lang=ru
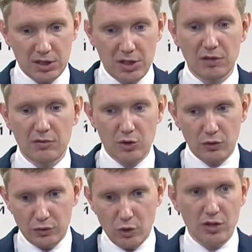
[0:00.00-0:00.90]
рассчитываем, что
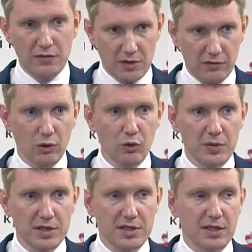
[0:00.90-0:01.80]
все это в
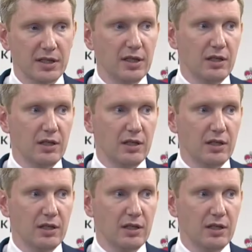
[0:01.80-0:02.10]
совокупности